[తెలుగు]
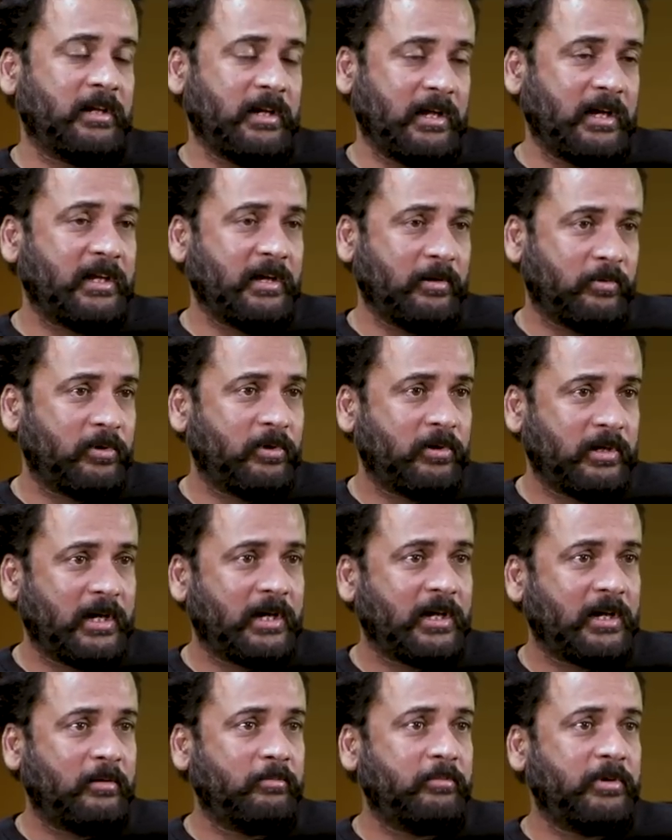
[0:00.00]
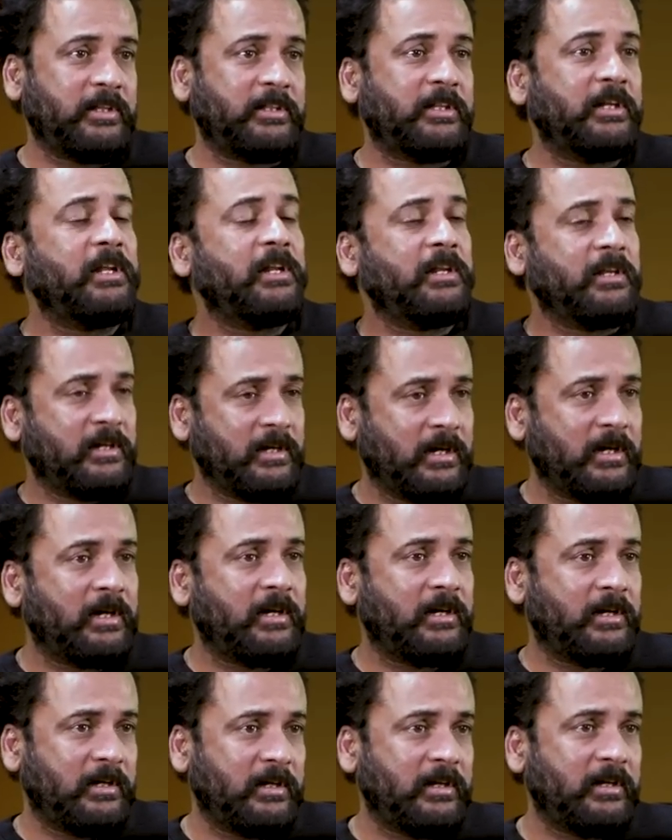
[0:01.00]
నాకెవరో నాకు అన్నం పెడితే నేను ఇంకా
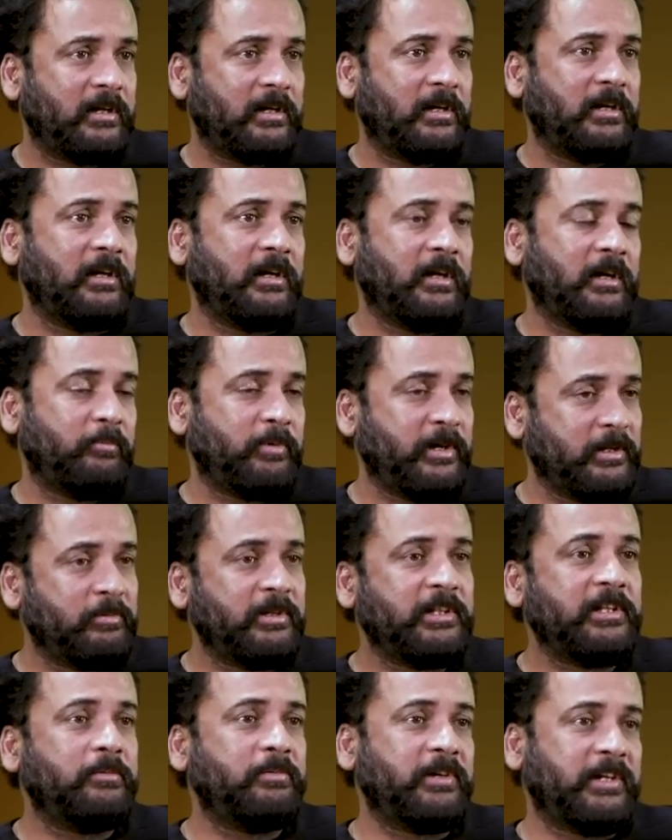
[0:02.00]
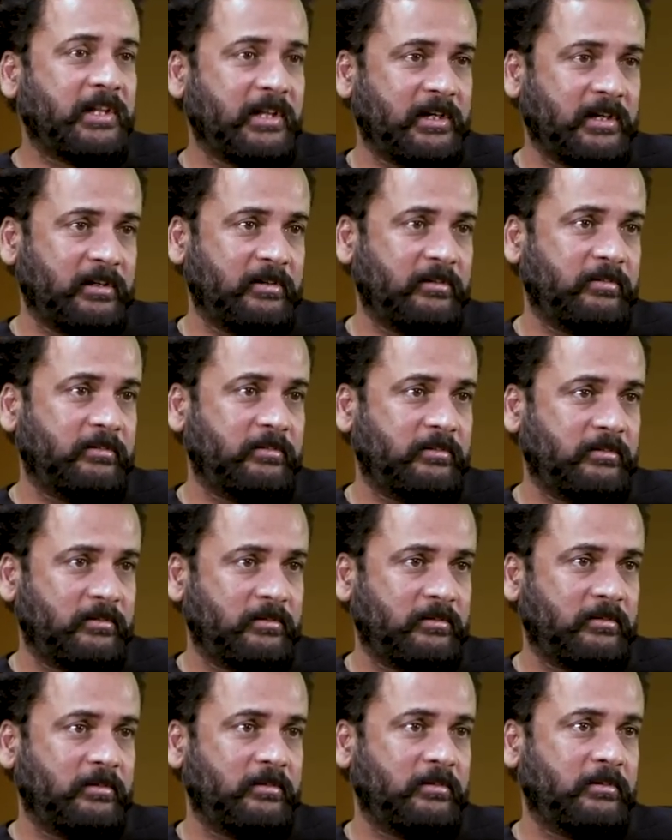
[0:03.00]
పది మందికి పెట్టాను నేను
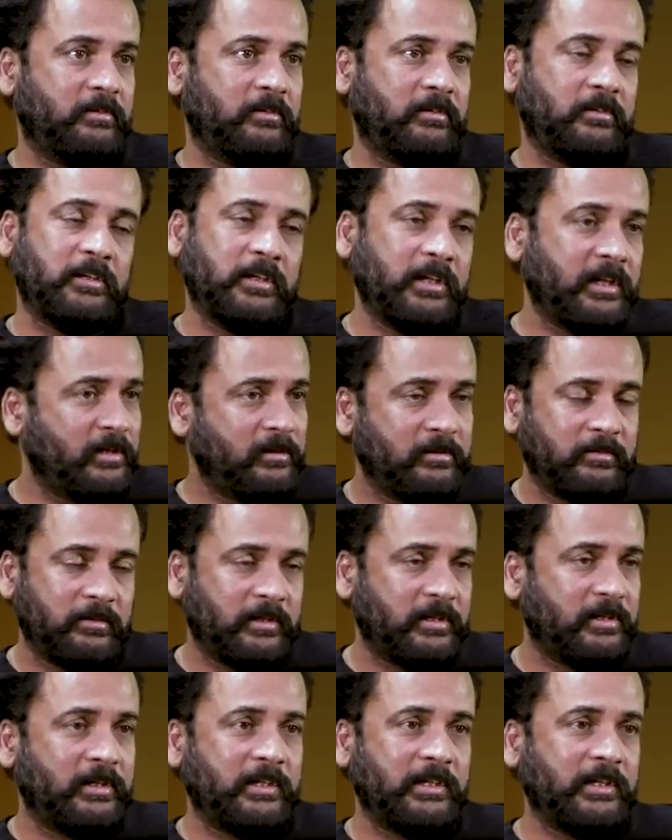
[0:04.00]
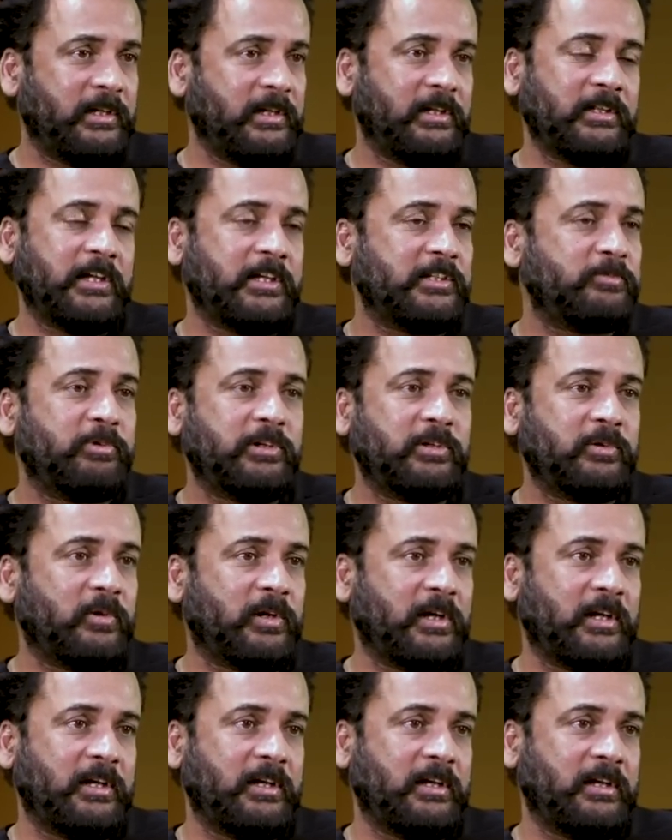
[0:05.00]
ఓకే నేను నేనేం
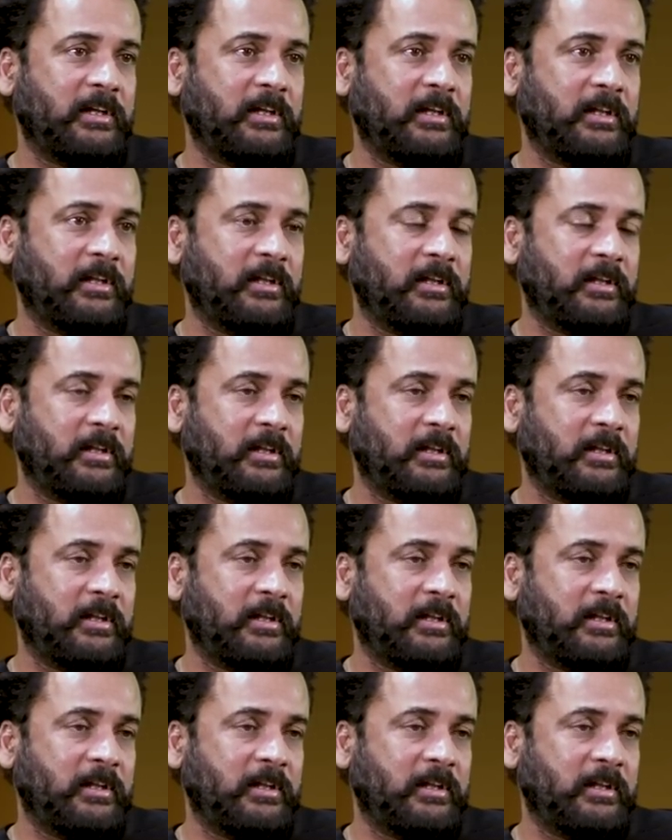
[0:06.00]
దాచిపెట్టుకోవాలా ఓకే